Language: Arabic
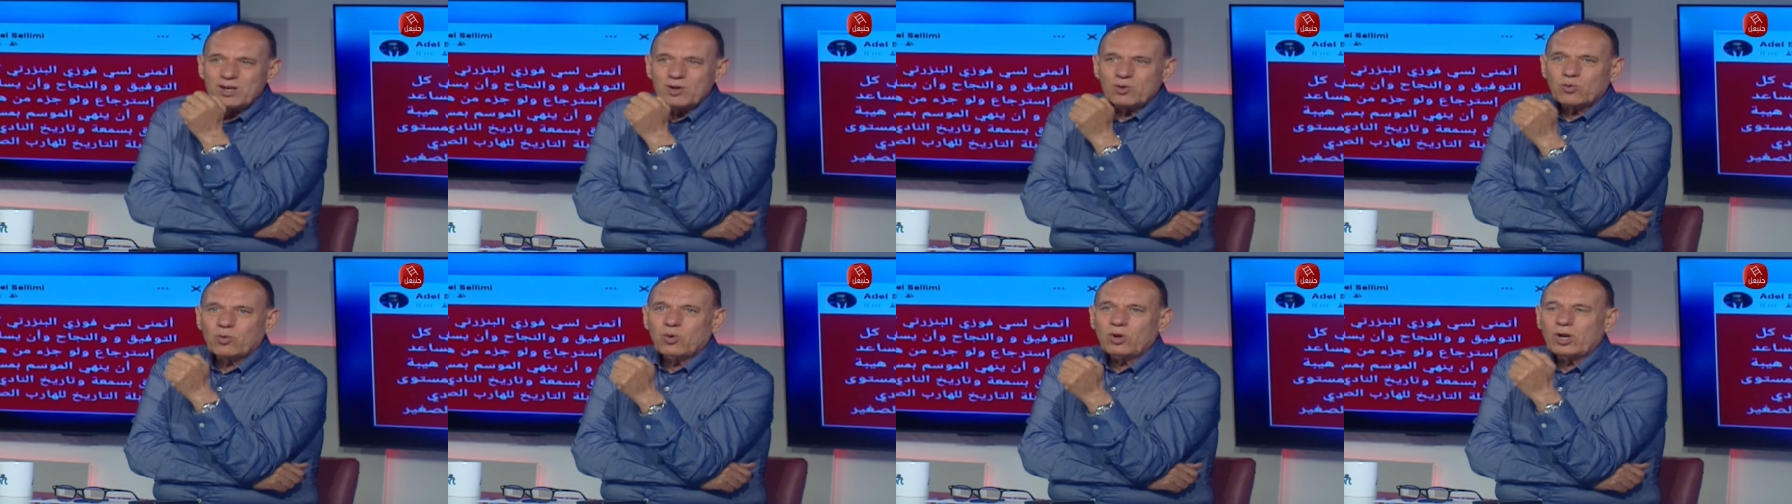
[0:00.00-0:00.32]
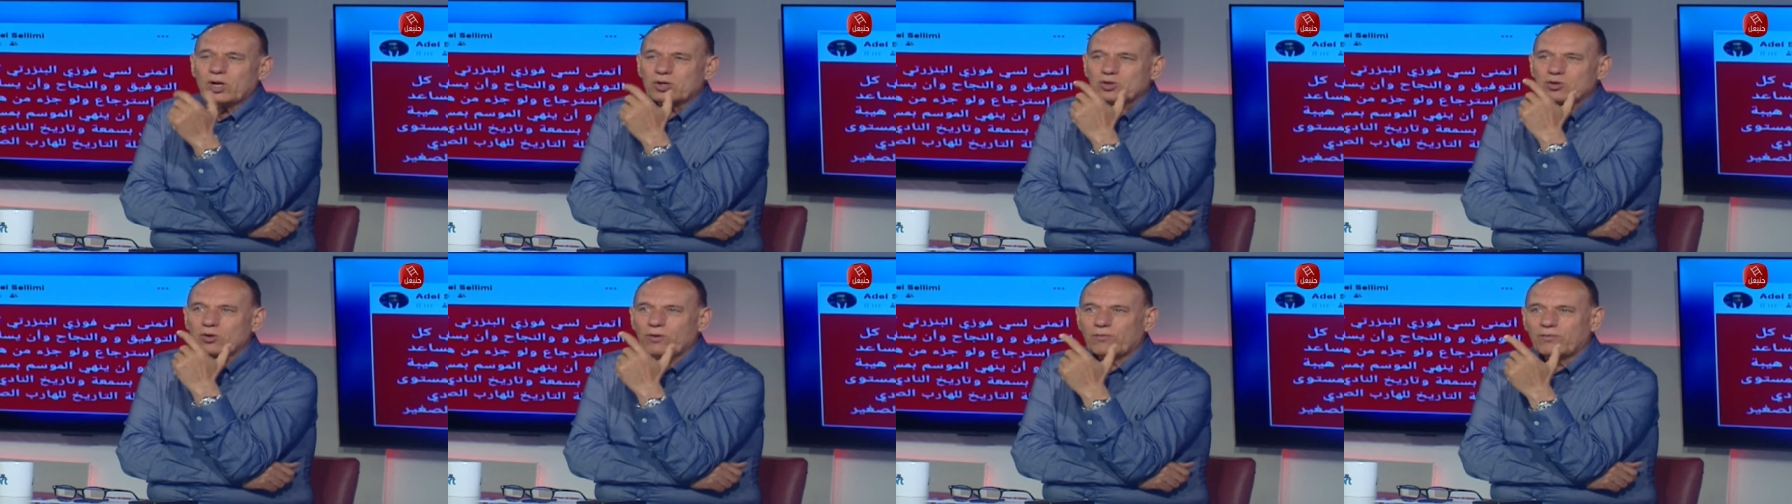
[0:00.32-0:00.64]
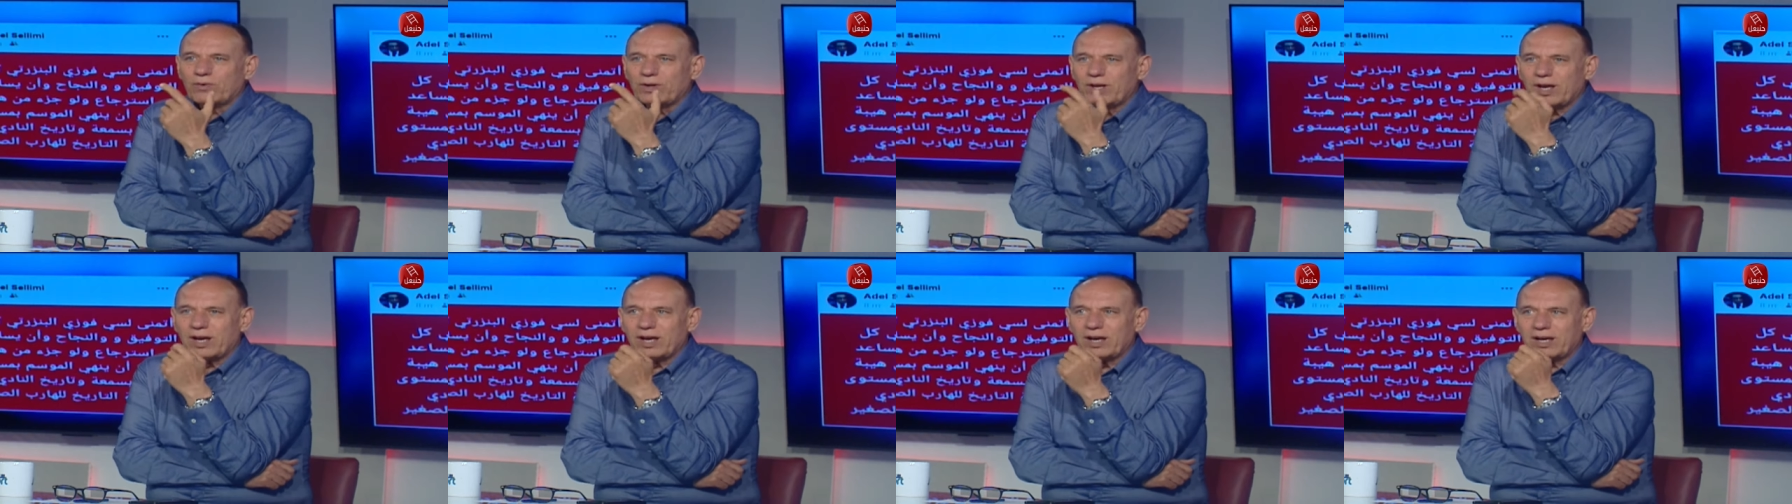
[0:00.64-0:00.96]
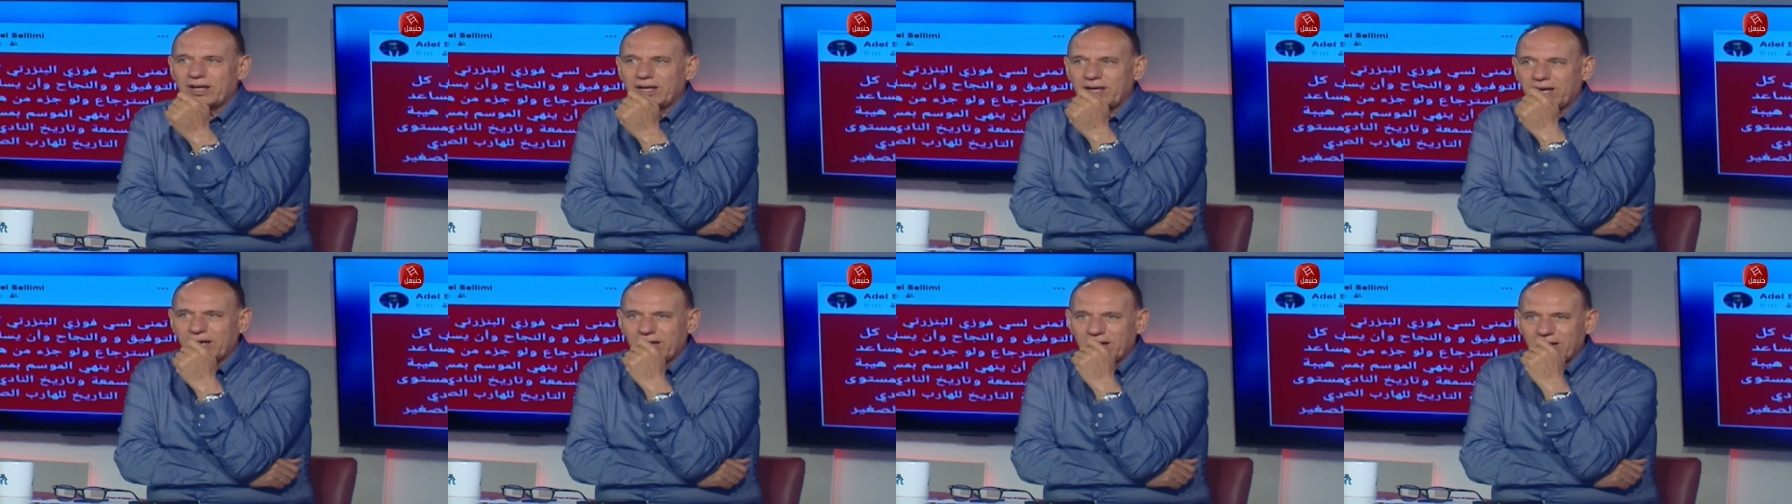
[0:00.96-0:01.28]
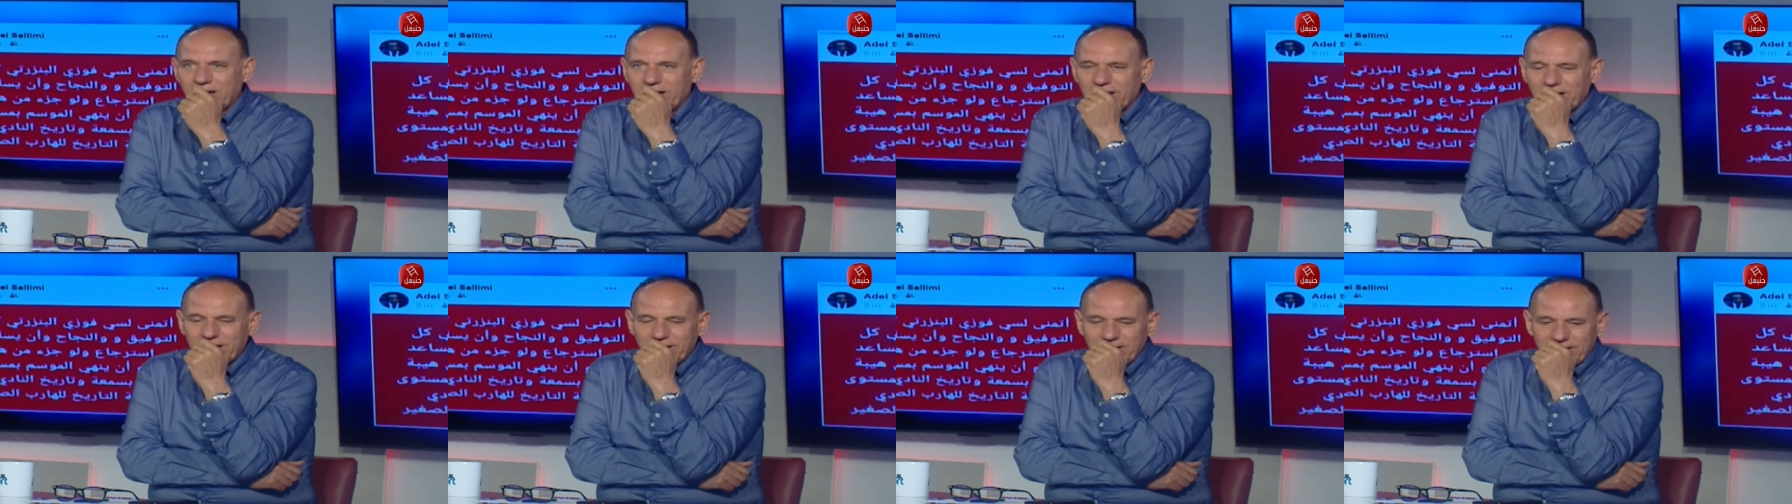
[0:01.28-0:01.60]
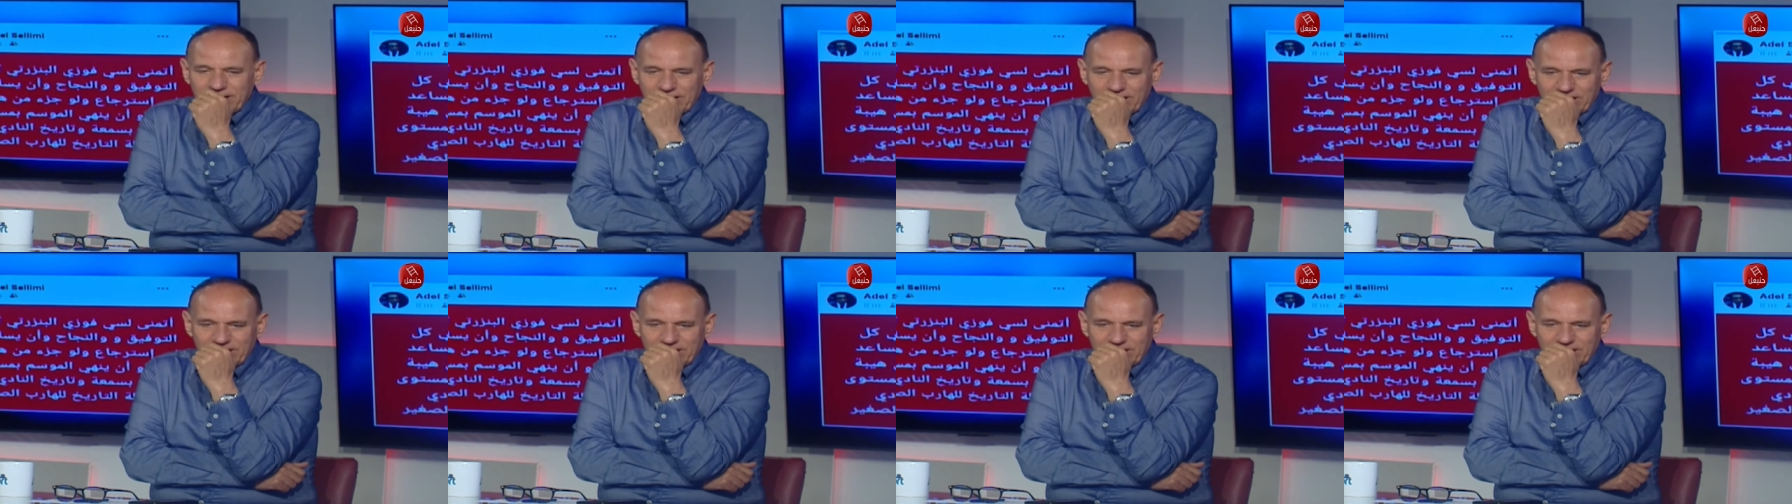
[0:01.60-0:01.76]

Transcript: كله شوف يا يا